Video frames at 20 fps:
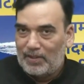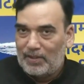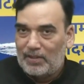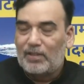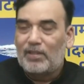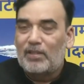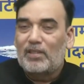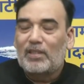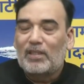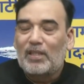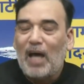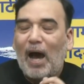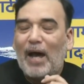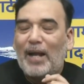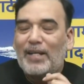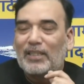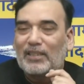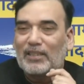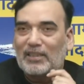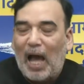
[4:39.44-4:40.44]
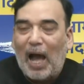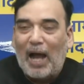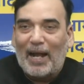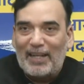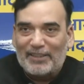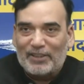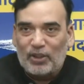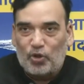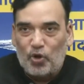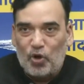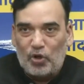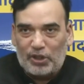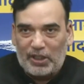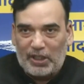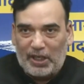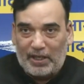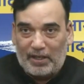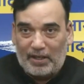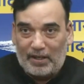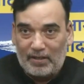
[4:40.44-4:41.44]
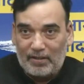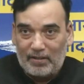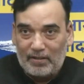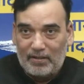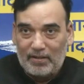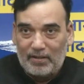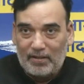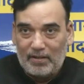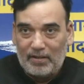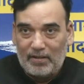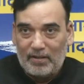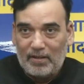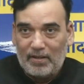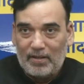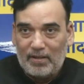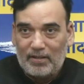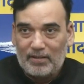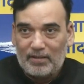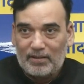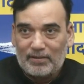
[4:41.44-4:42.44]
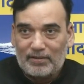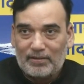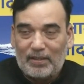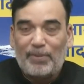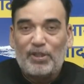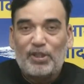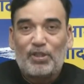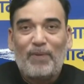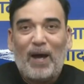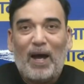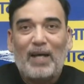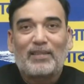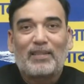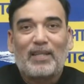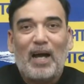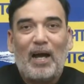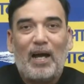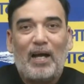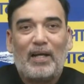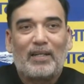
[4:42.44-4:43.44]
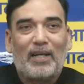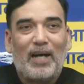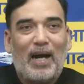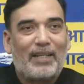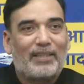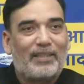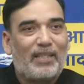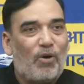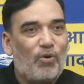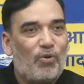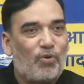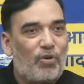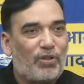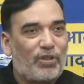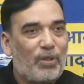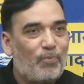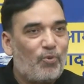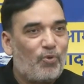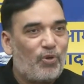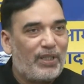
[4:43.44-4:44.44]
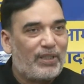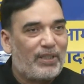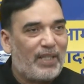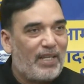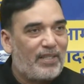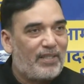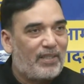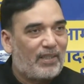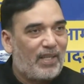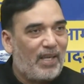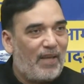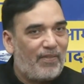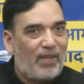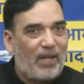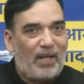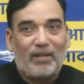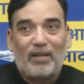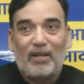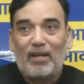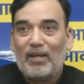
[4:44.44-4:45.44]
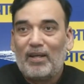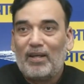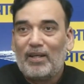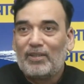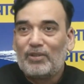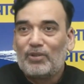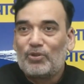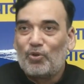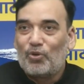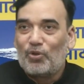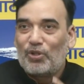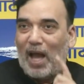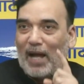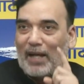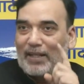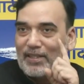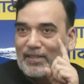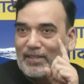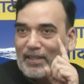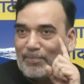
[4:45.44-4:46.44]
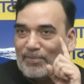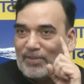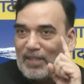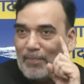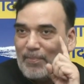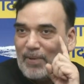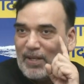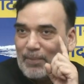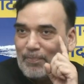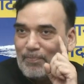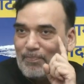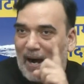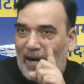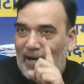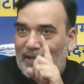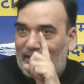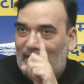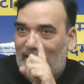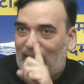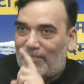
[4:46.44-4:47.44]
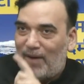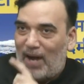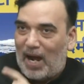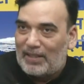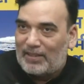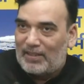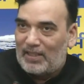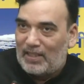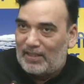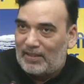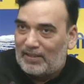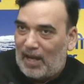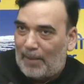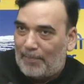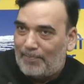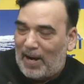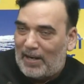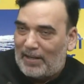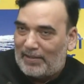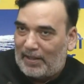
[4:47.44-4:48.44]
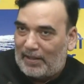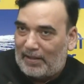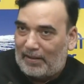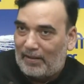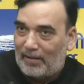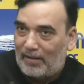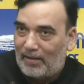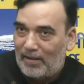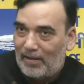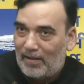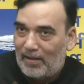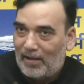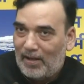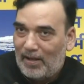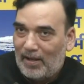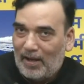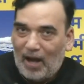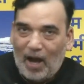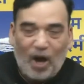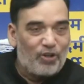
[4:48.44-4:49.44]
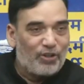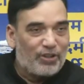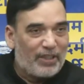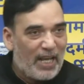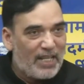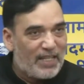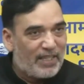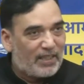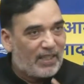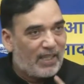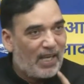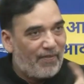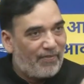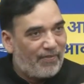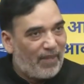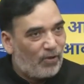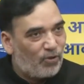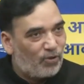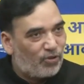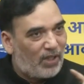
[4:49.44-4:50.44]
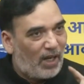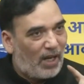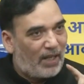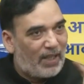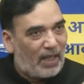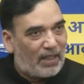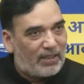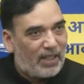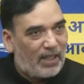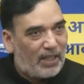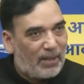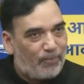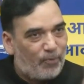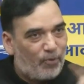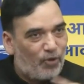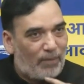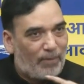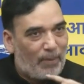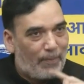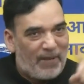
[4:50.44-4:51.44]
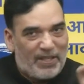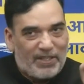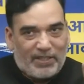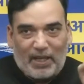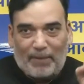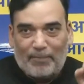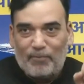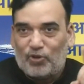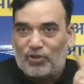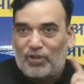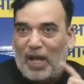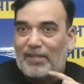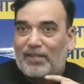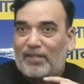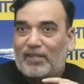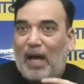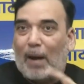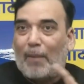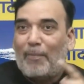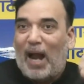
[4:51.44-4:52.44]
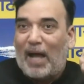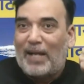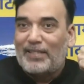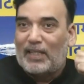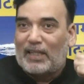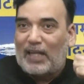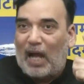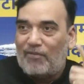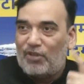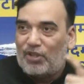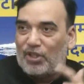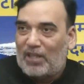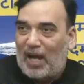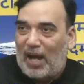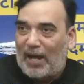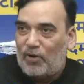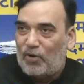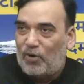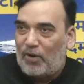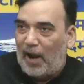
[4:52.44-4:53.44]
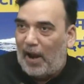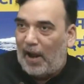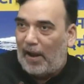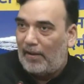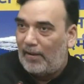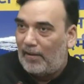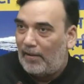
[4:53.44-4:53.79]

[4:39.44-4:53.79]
सारी ताकत झोंक दी जब इस बात का अहंकार था उन्होंने के पूरे देश के अंदर दुनिया की सबसे बड़ी पार्टी है भारतीय जनता पार्टी और देश के अंदर उत्तर दक्षिण पूर्व पश्चिम उसका साम्राज्य का विस्तार हो रहा है